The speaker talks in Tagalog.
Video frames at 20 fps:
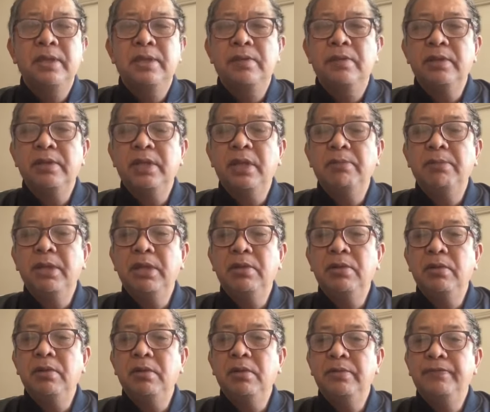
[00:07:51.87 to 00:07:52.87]
So sabi
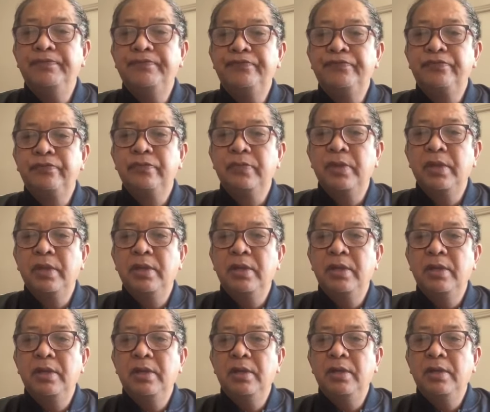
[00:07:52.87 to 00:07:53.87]
ko,
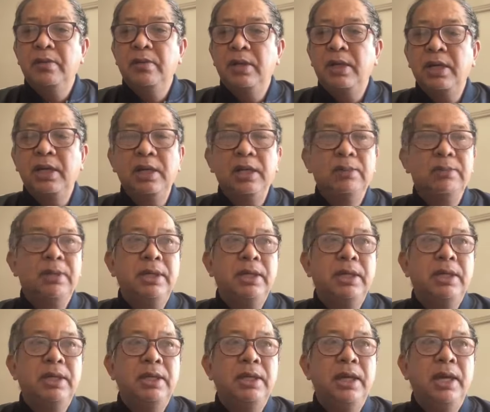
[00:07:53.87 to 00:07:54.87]
huwag ka nang
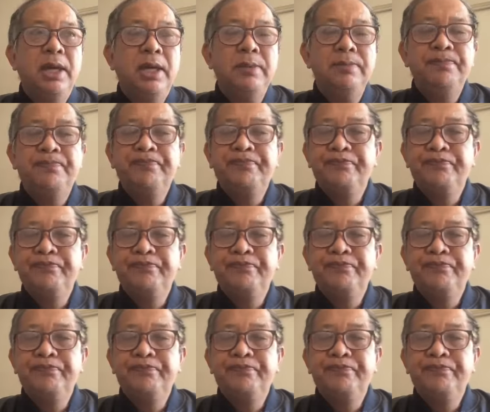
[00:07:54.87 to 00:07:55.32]
mag-alala.